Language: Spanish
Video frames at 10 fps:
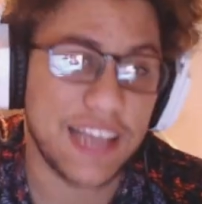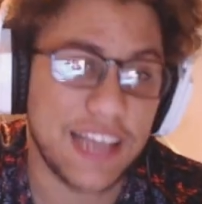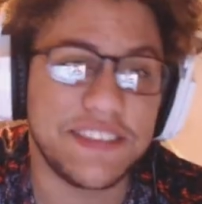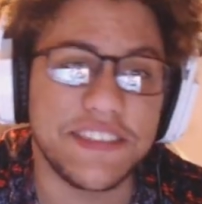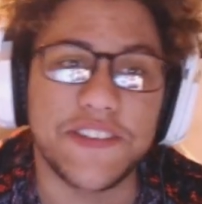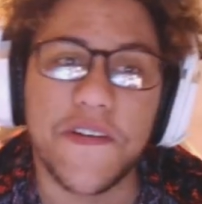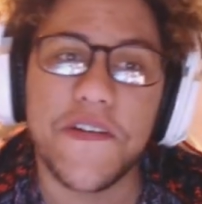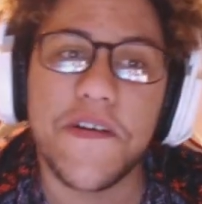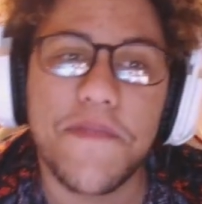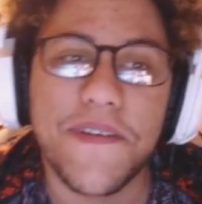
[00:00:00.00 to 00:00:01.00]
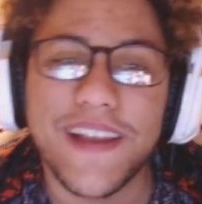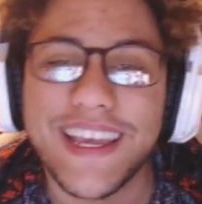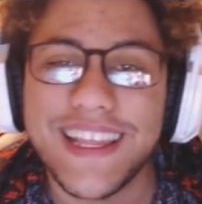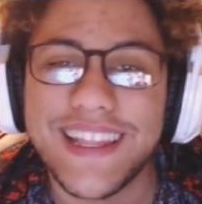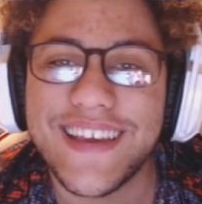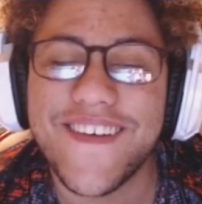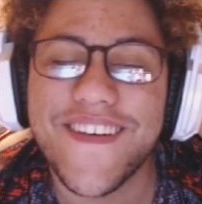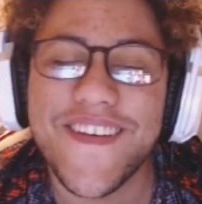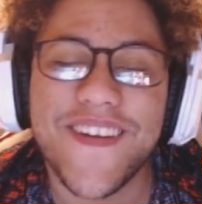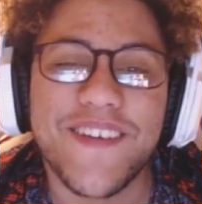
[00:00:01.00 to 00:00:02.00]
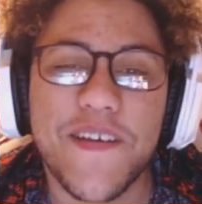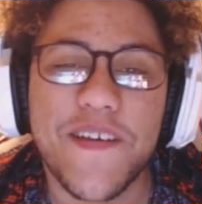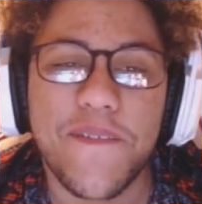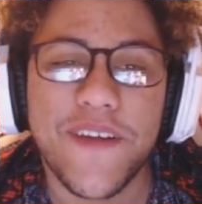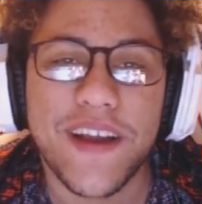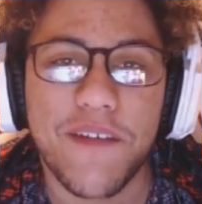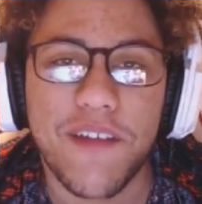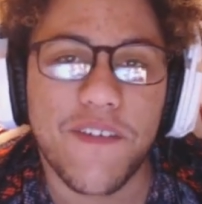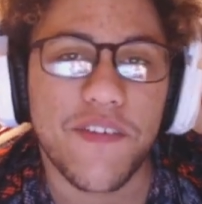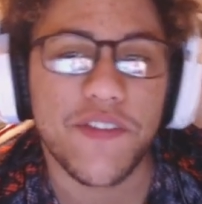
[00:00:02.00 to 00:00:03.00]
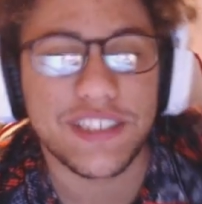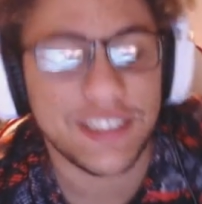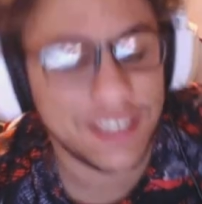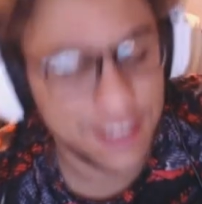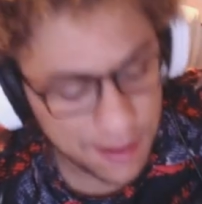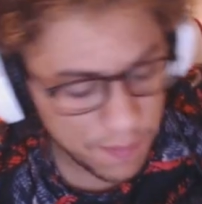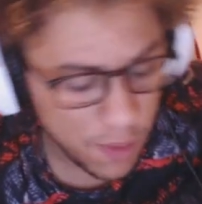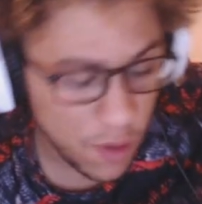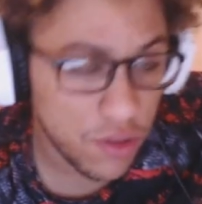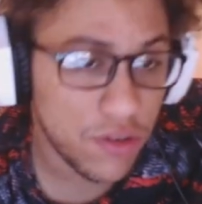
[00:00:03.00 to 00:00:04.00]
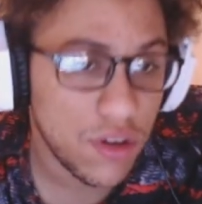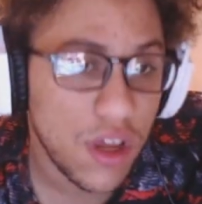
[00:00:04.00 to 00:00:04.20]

así son los políticos, ellos nomás se ponen a hablar cuando necesitan votos.